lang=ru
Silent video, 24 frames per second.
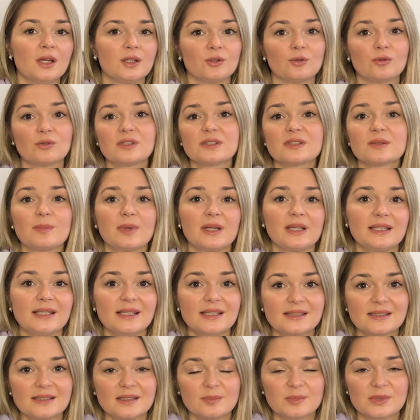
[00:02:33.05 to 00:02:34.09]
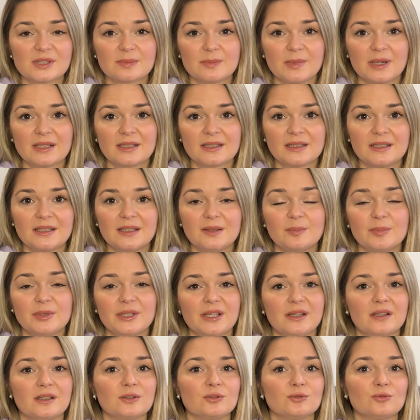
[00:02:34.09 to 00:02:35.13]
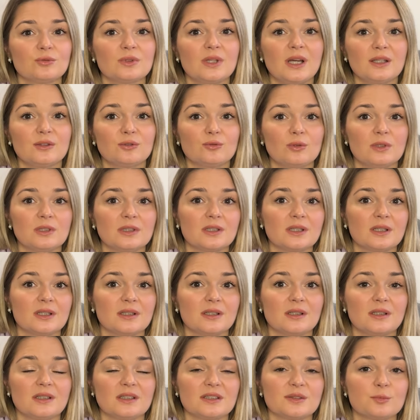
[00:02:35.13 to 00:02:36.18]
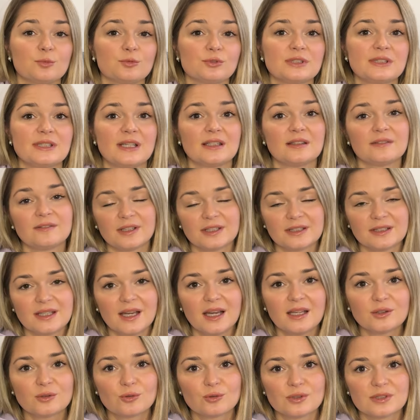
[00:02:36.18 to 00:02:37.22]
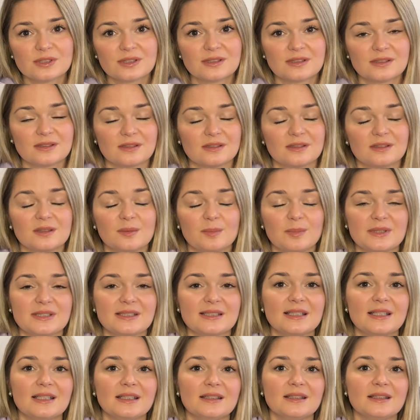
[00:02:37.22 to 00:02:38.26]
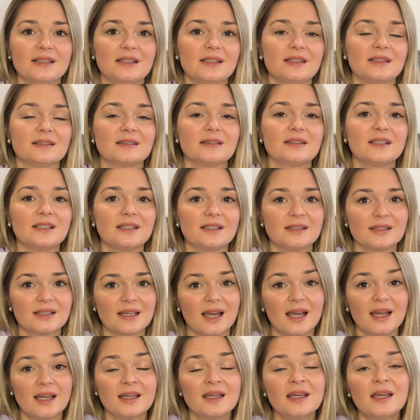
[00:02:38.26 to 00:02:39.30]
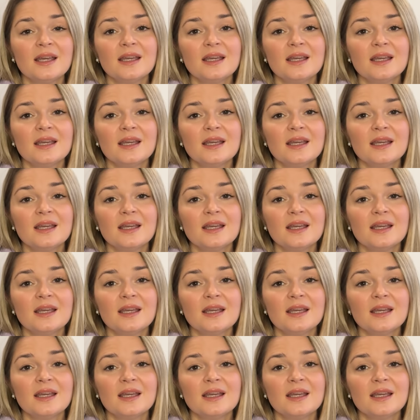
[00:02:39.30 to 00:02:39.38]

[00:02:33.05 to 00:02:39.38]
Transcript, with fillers: Но из-за болезни мы смогли приехать туда только спустя 2 дня, то есть э, на последние 3 дня.